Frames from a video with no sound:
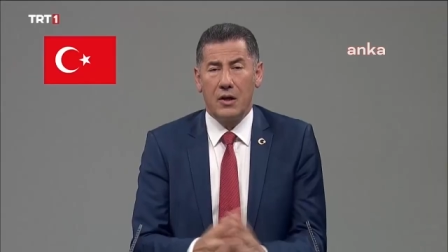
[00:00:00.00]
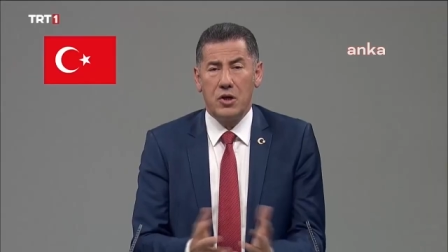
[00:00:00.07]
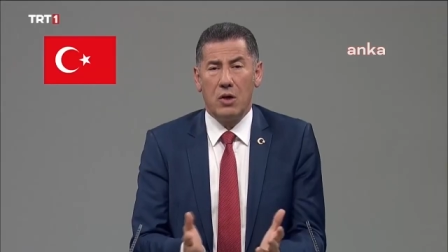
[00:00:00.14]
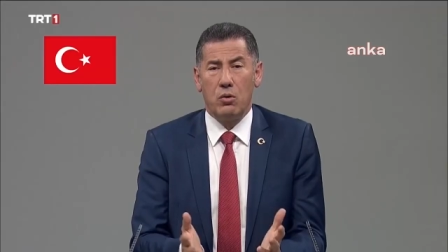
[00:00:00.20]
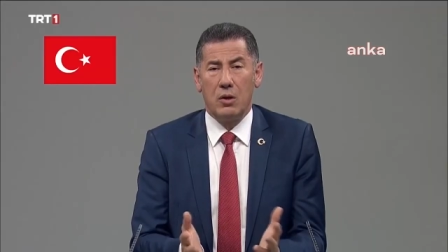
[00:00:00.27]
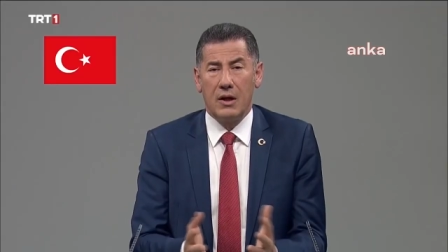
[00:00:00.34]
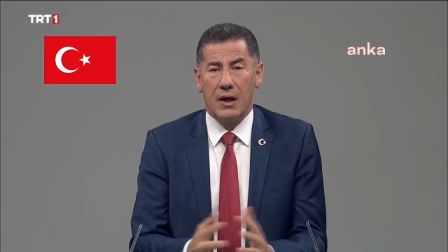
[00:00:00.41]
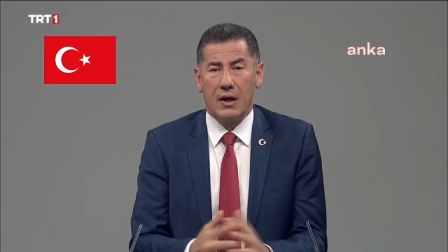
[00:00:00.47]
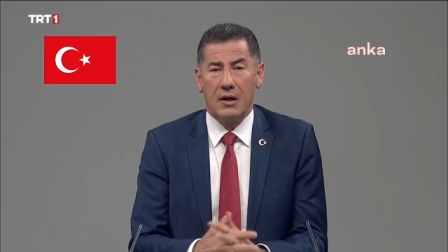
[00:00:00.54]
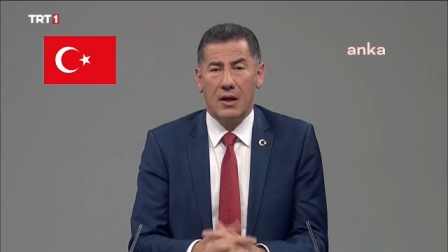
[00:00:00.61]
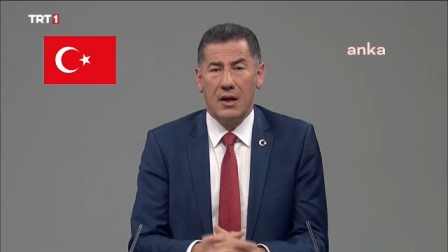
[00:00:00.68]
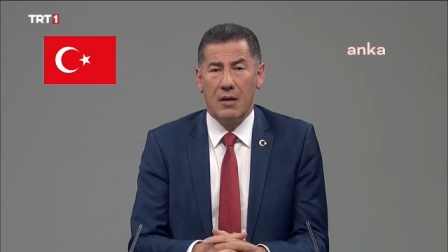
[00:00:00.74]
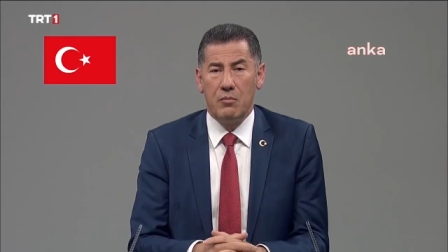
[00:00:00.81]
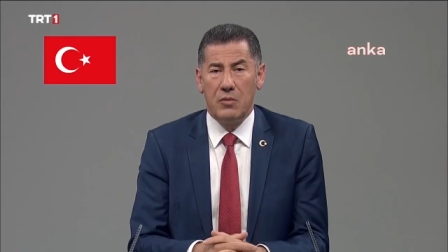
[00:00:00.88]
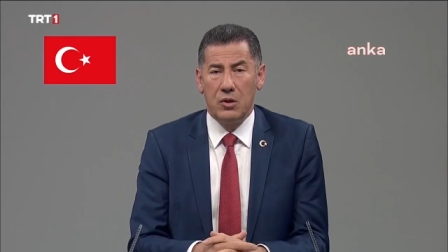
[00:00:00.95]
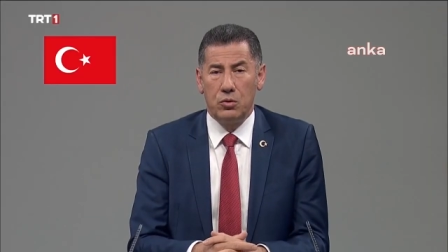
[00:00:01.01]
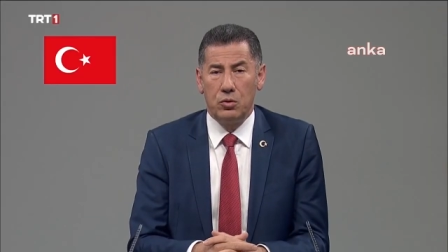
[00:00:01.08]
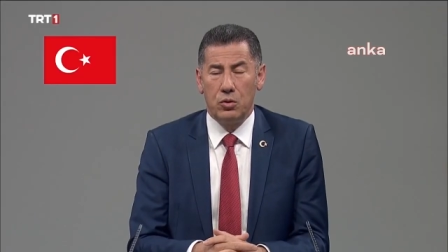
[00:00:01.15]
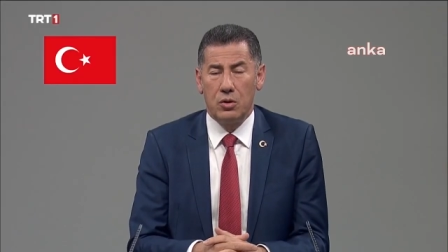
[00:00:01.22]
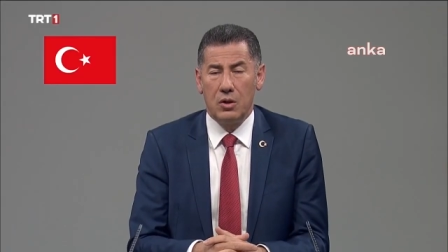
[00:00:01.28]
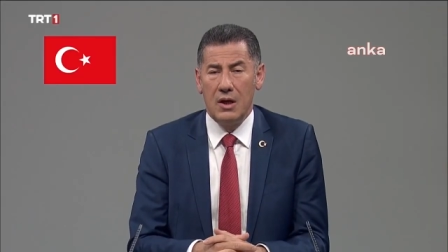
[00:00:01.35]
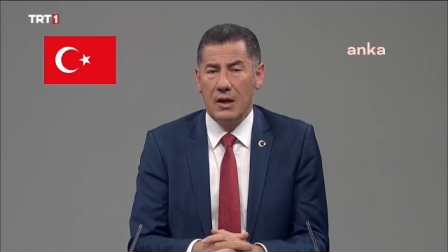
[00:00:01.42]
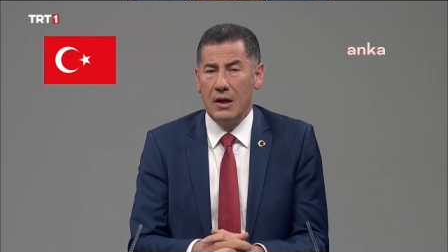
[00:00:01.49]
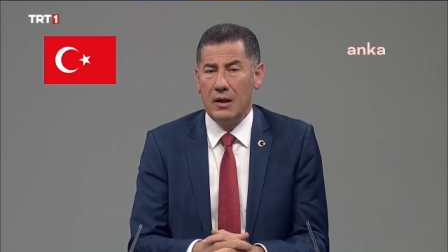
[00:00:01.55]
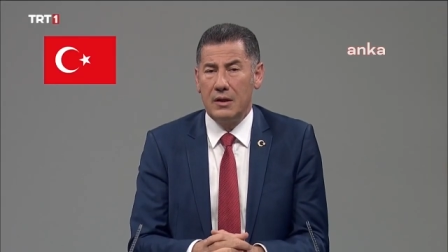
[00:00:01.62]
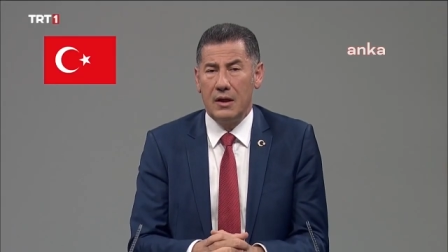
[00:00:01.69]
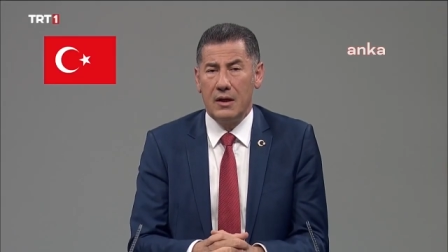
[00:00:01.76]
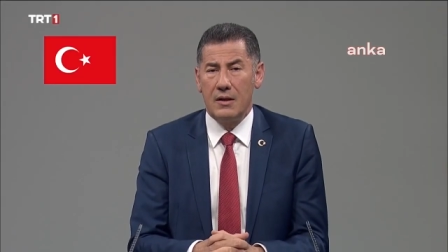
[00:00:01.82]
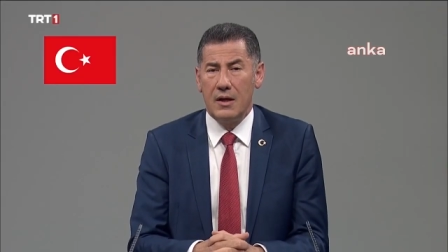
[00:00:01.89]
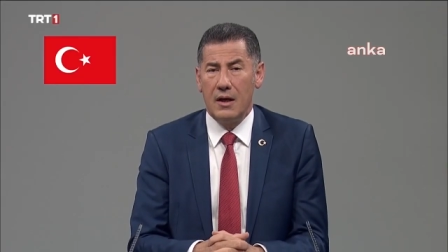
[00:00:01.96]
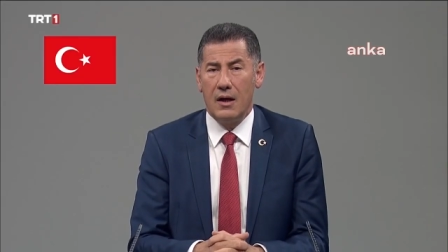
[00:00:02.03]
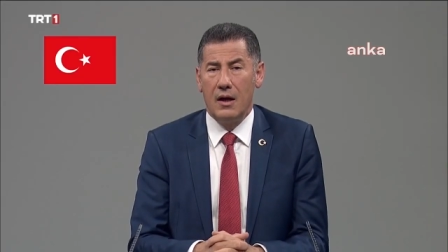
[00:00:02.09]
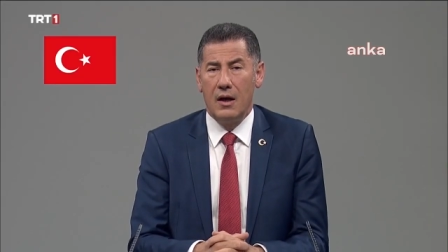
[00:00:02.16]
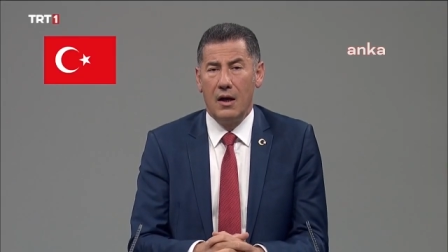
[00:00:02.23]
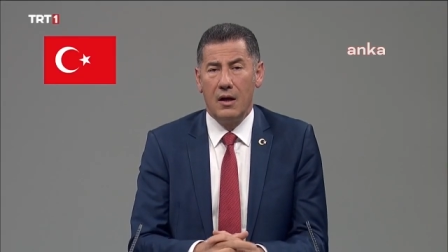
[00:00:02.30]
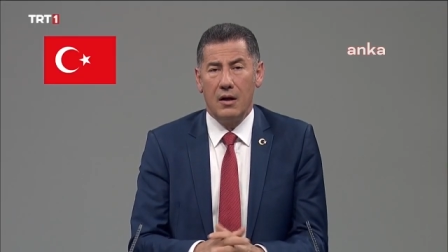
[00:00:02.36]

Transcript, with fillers: Kaçak olarak giren bir Türk İngiltere'de